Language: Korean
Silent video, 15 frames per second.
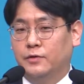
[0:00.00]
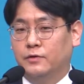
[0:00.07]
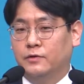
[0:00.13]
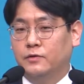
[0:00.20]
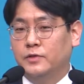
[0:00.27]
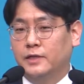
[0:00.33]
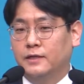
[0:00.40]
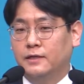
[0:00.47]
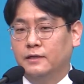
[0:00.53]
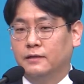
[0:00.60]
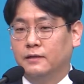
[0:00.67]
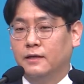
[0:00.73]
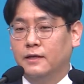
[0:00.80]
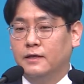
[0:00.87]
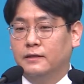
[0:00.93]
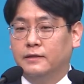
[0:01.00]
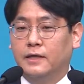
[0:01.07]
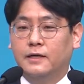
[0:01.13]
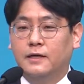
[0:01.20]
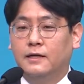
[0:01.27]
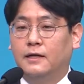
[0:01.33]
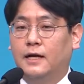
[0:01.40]
그러니까
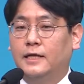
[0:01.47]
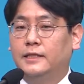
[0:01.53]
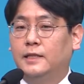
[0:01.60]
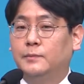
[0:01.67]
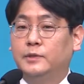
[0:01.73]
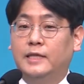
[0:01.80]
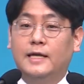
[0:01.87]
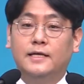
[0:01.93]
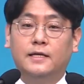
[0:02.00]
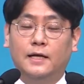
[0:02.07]
내가 하나님을 대,